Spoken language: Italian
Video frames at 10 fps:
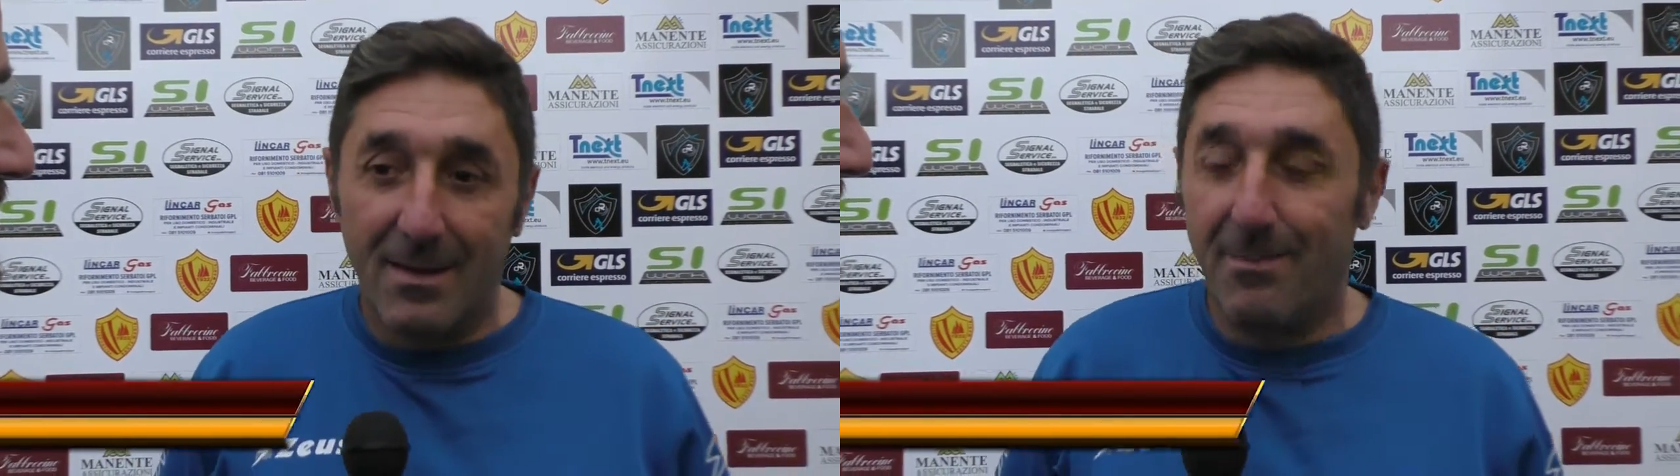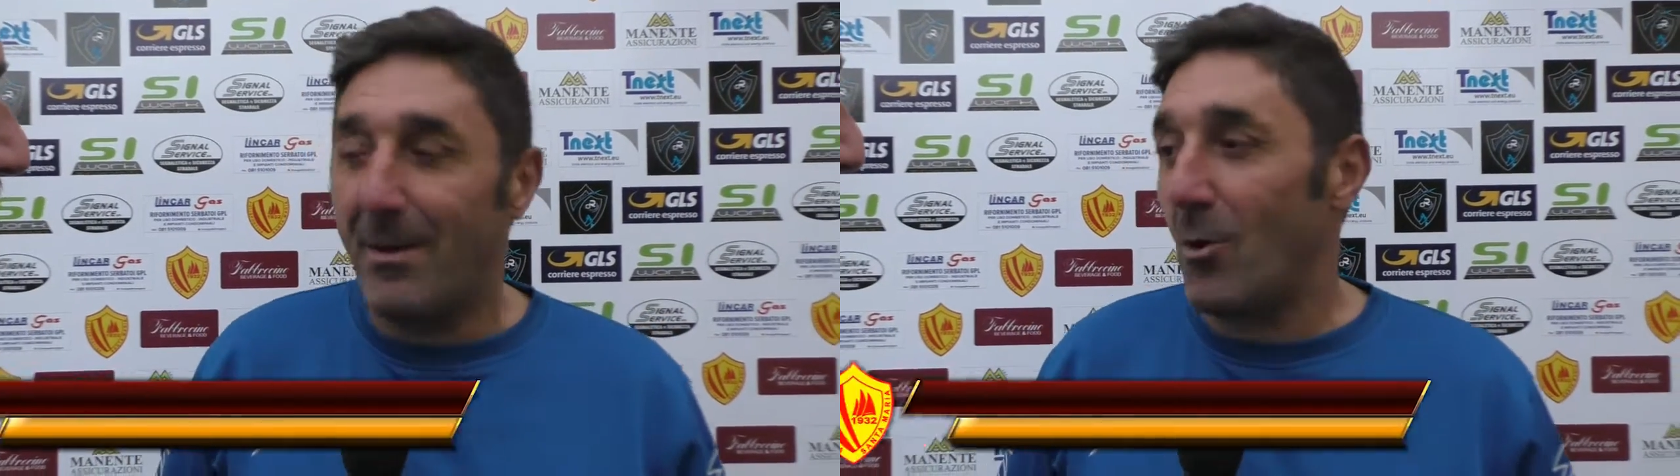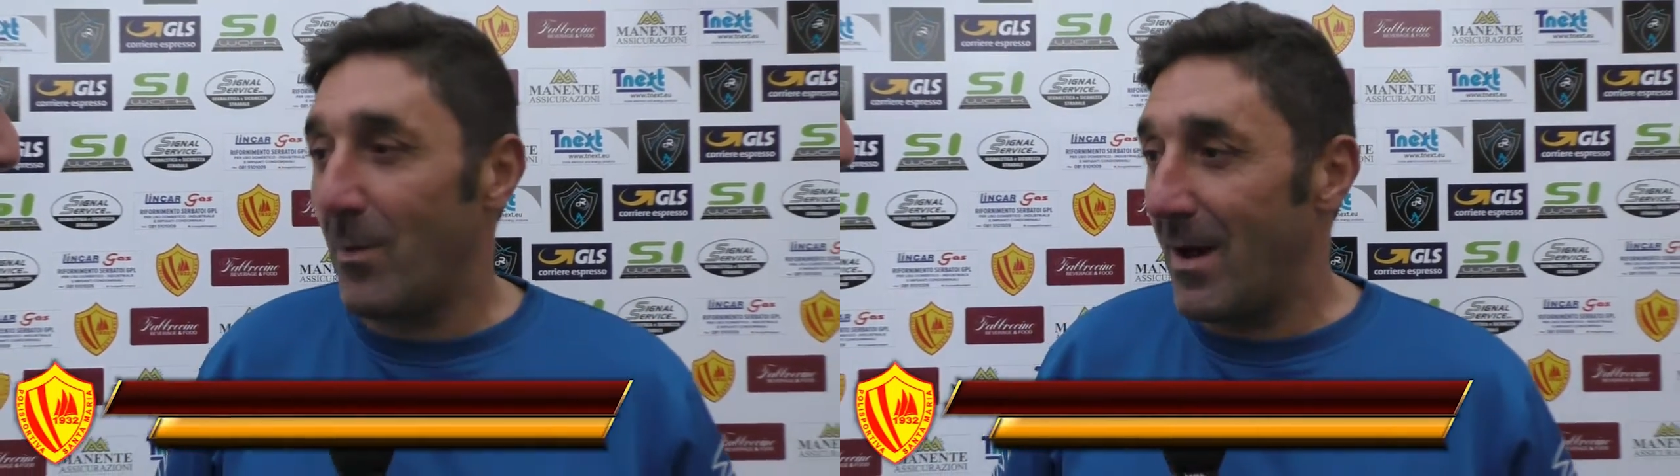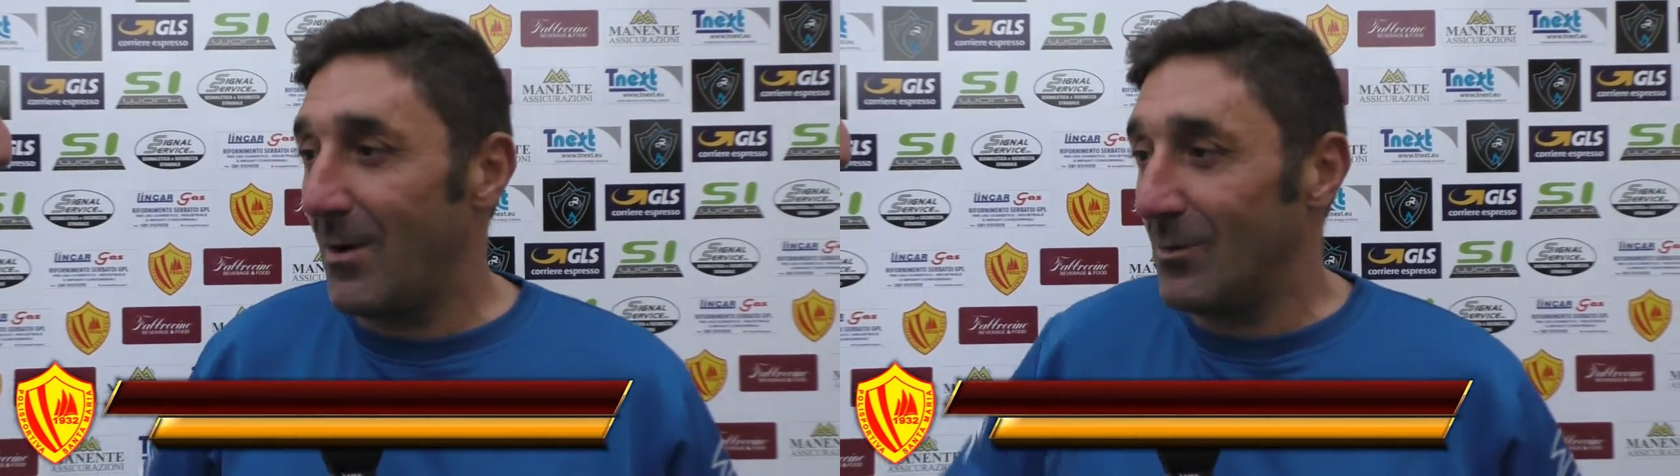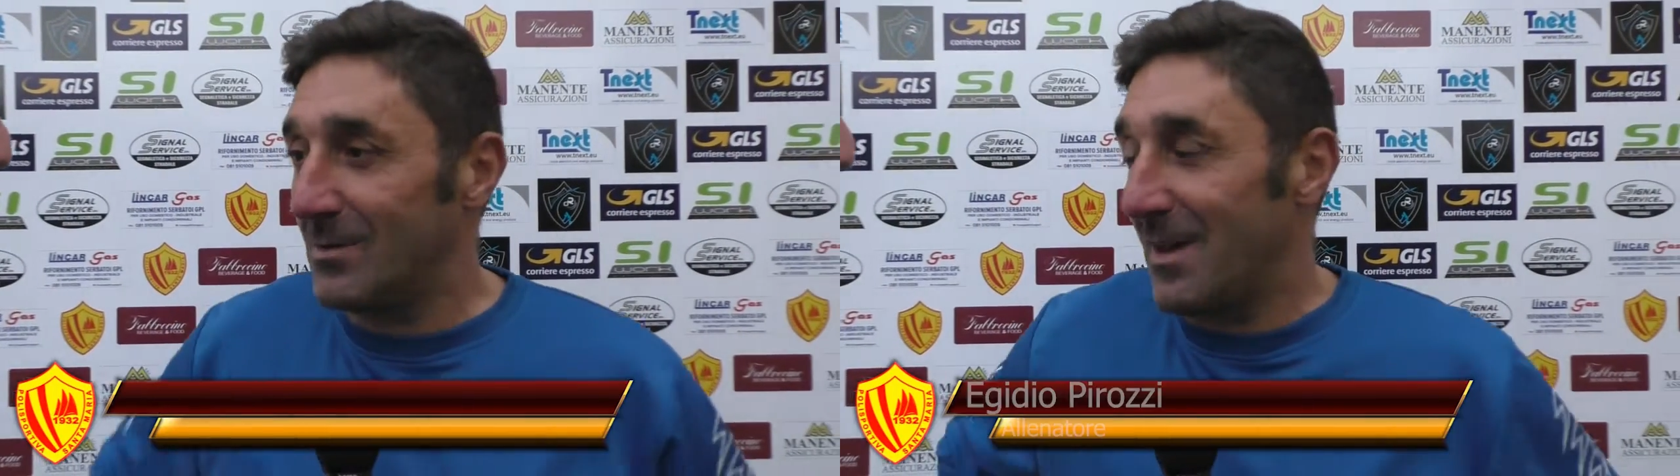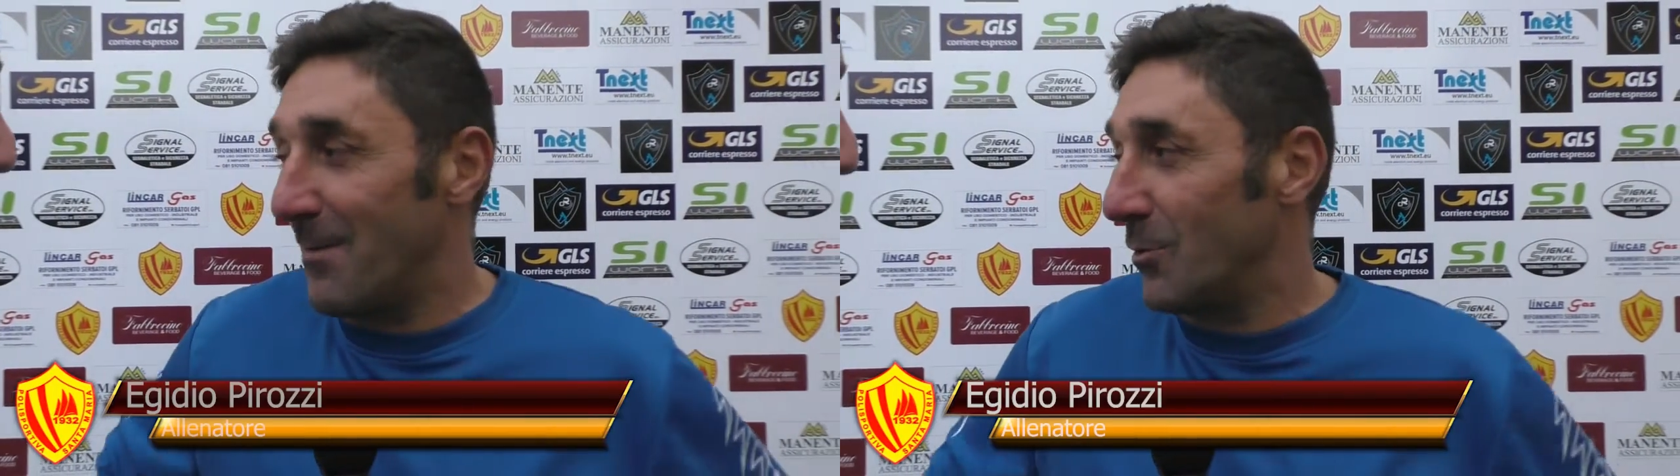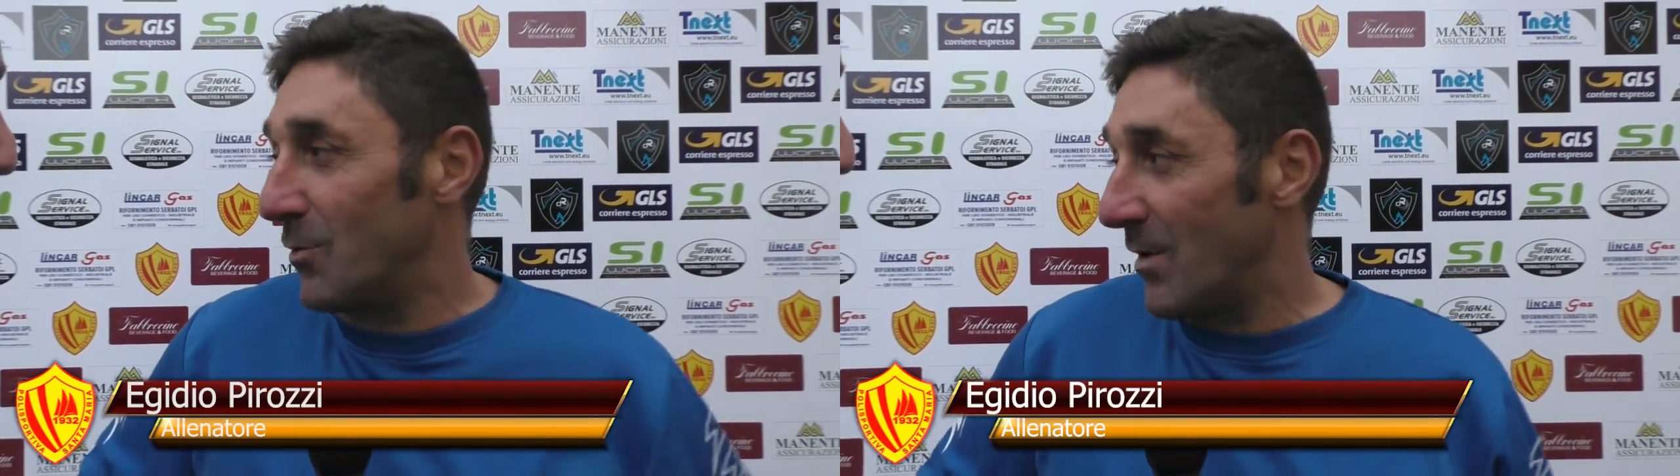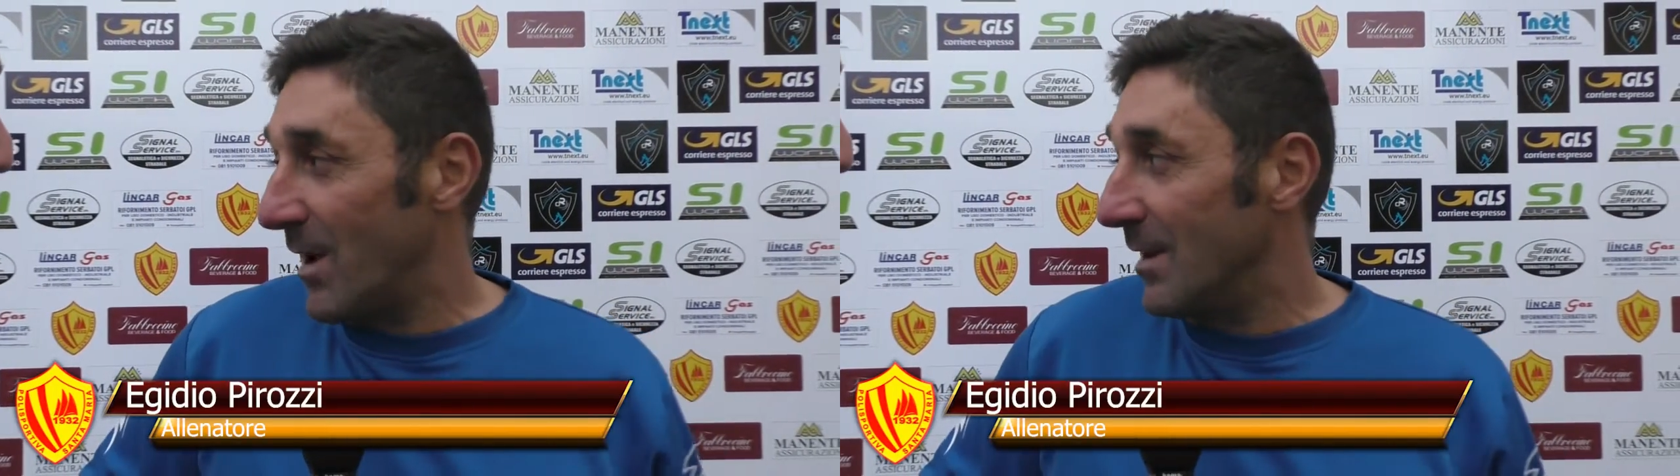che, piano piano stiamo
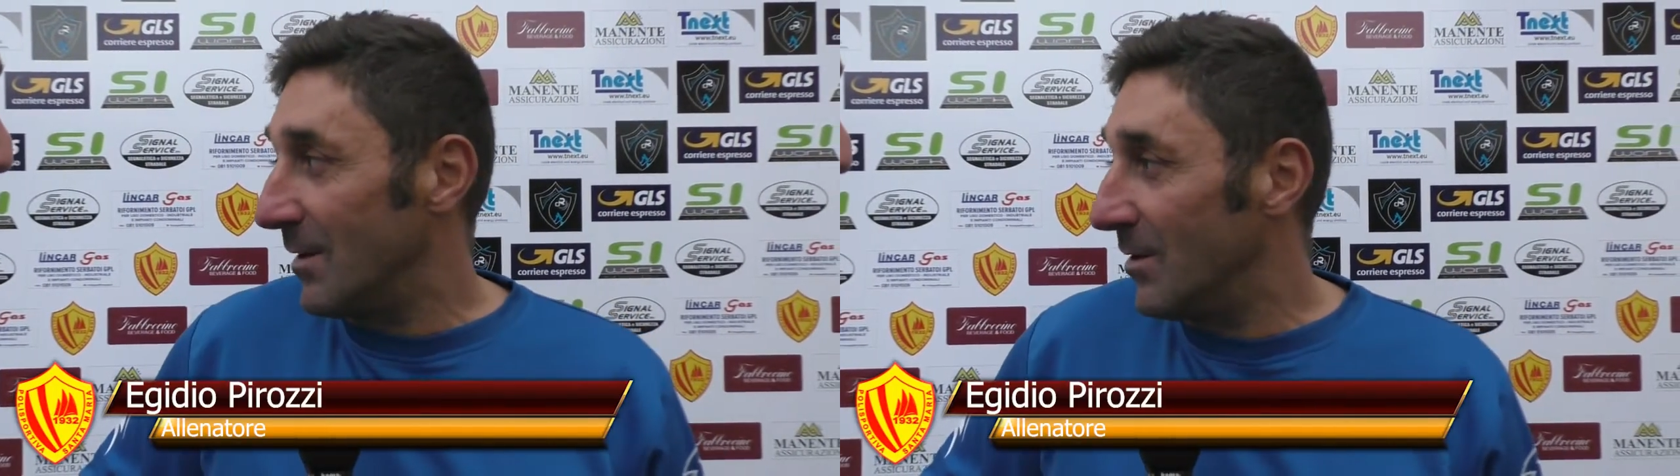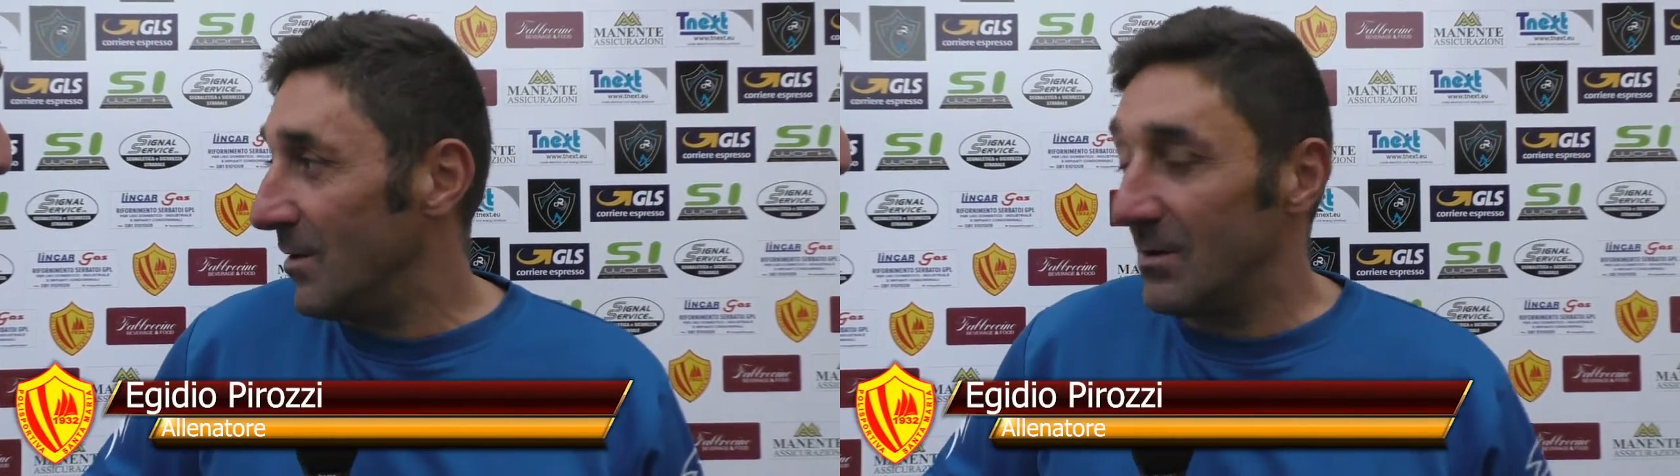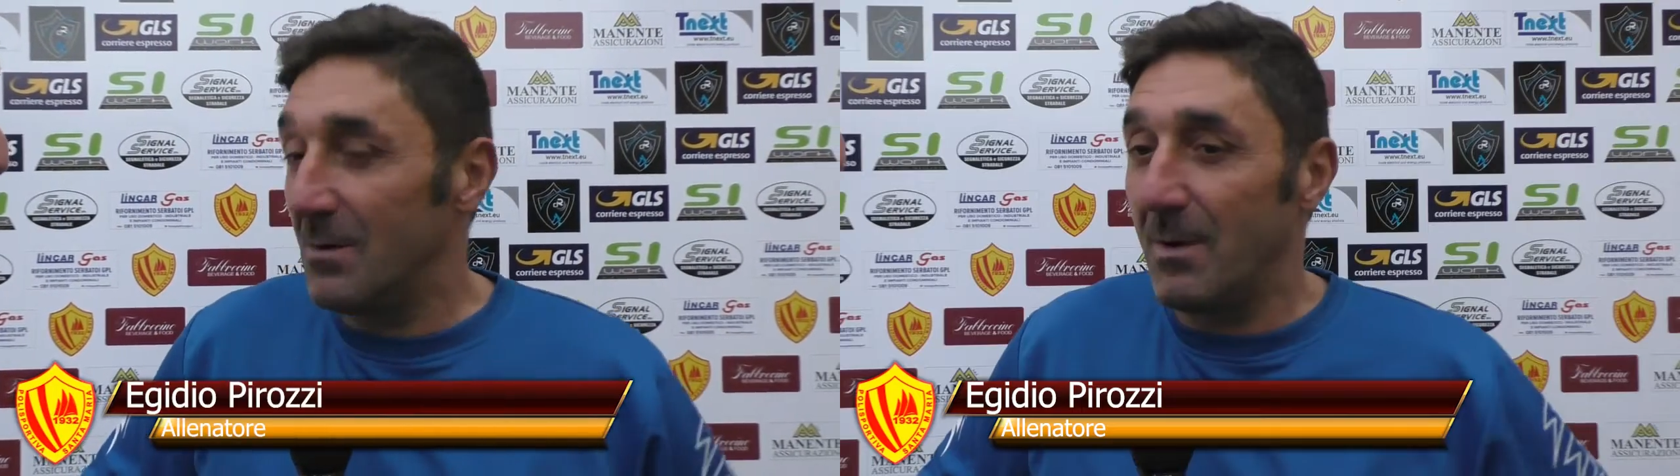tornando.